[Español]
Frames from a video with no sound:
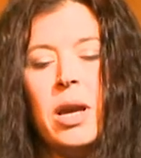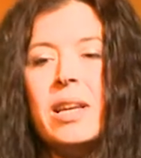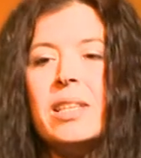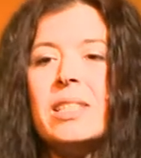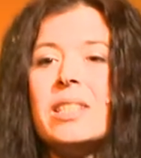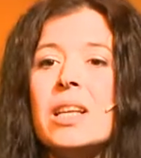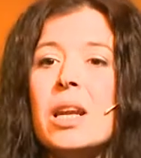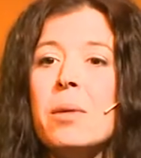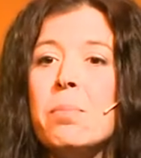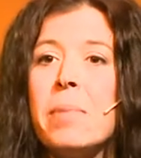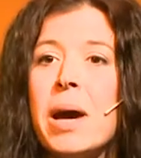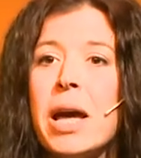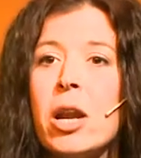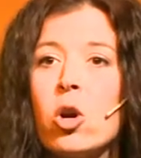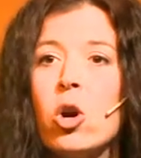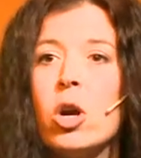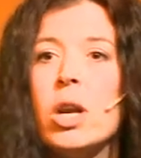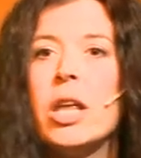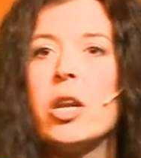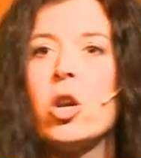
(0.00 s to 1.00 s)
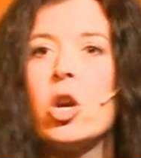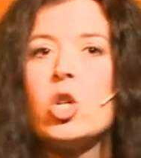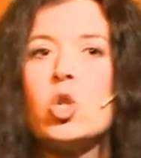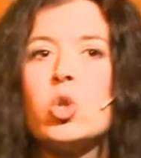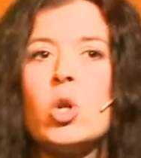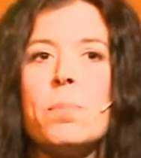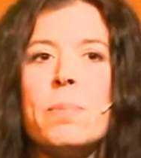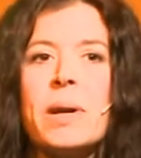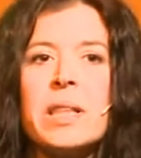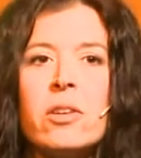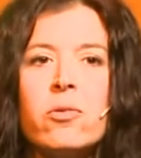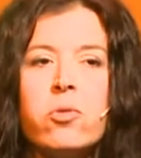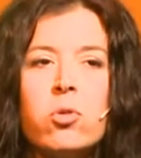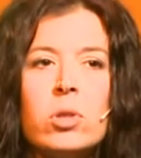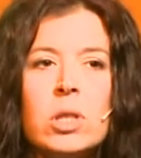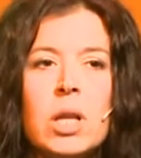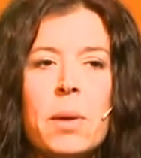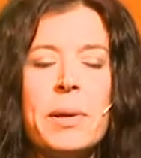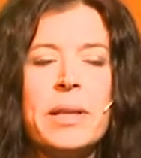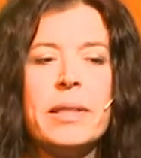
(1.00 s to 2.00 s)
Sin embargo, el error es una parte
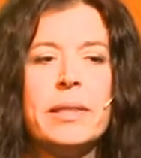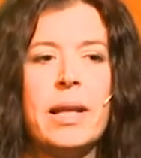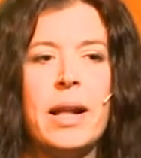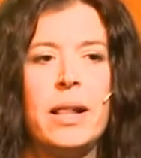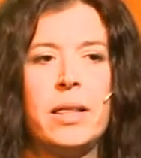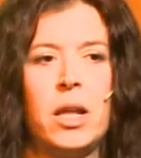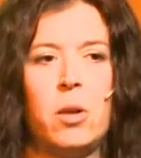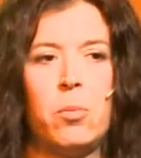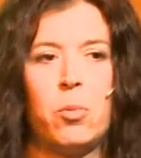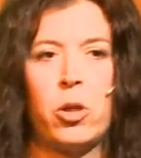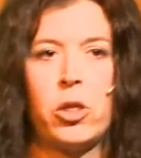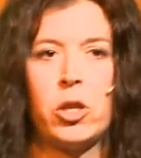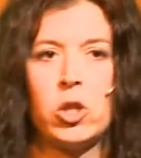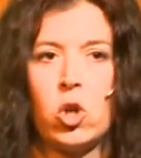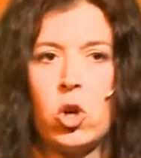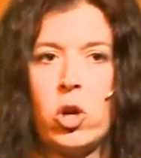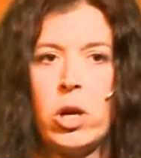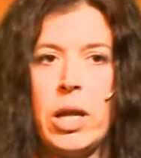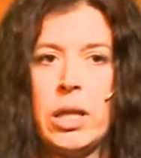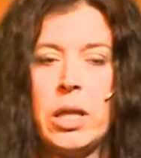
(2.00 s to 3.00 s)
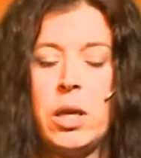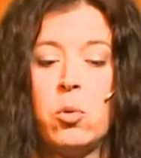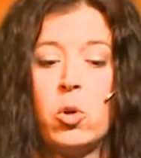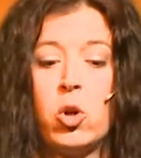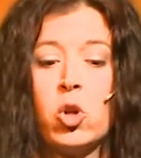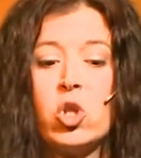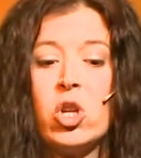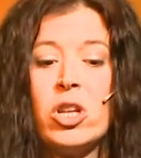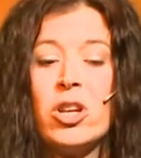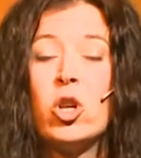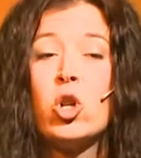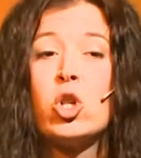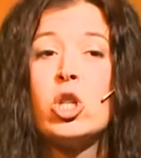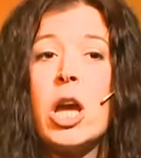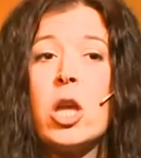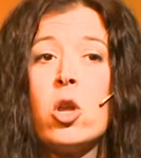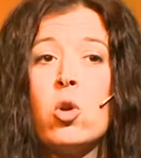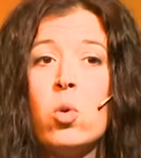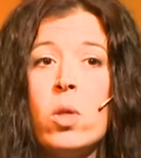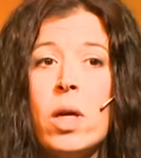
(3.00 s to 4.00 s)
fundamental del proceso creativo, nos
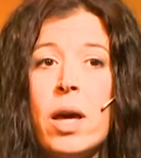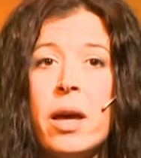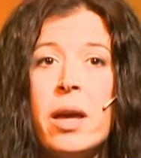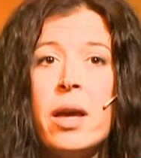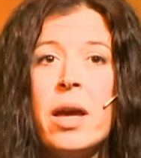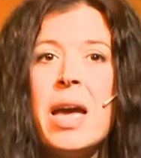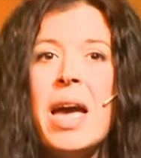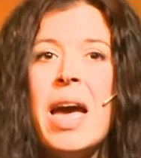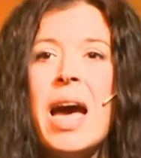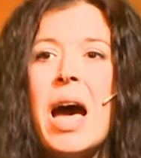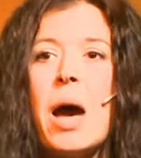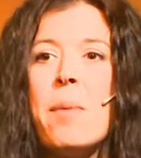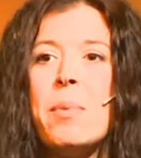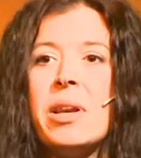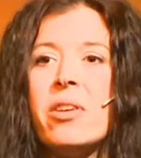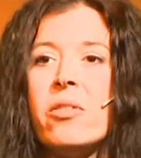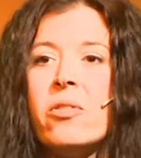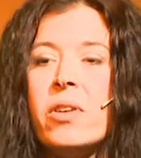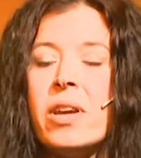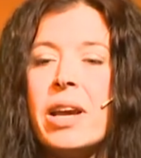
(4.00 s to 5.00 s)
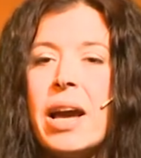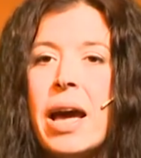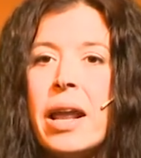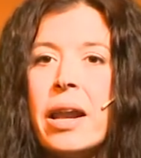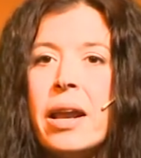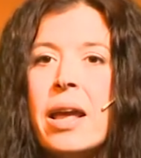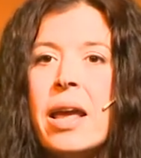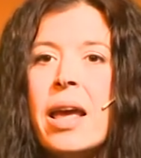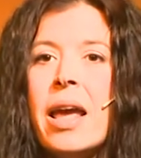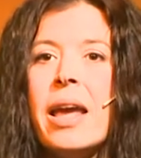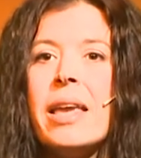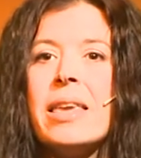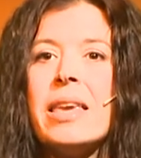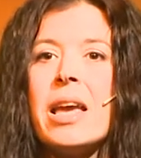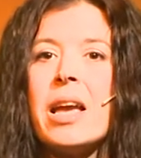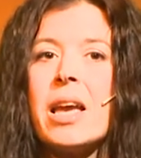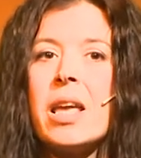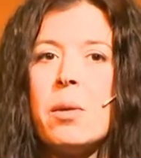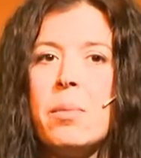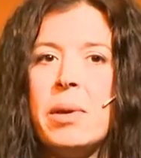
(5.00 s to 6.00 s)
ayuda a verificar y a
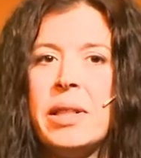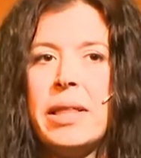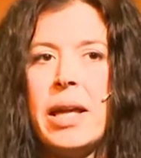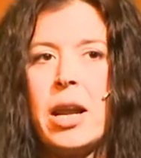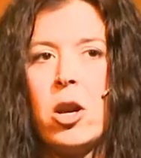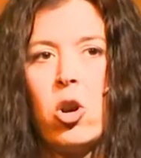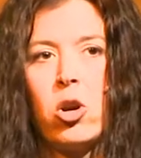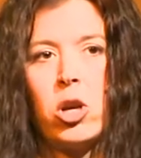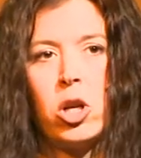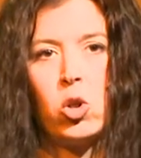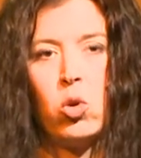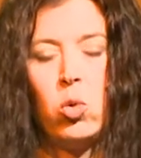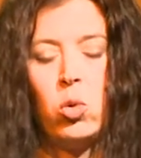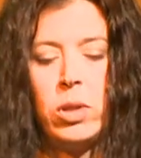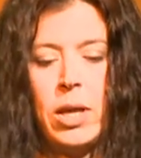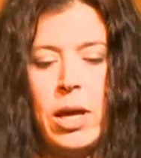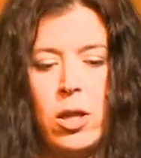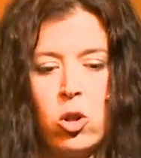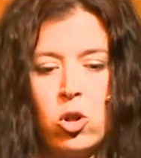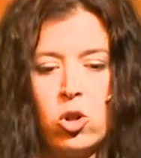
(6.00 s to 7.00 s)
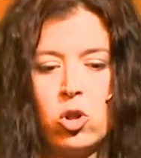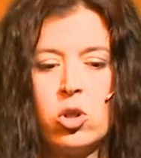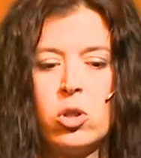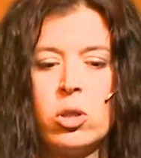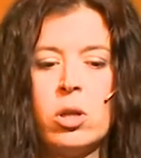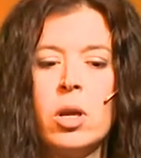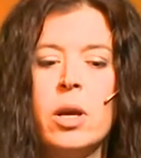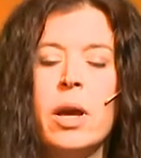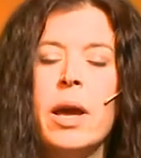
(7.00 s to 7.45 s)
incrementar los resultados.